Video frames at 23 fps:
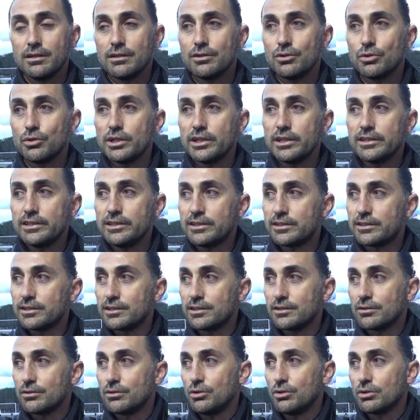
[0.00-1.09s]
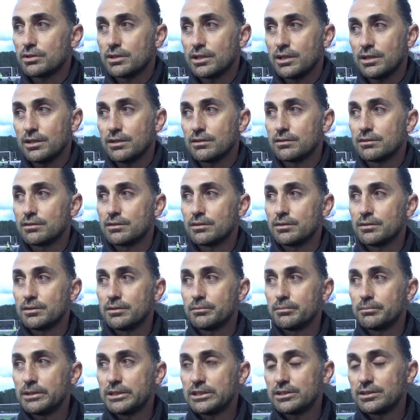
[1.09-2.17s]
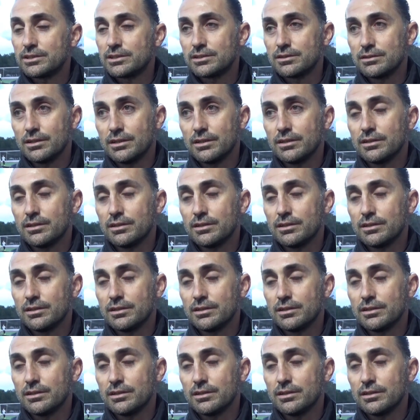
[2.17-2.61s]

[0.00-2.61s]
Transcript: oraya gittik. Orada e, beş,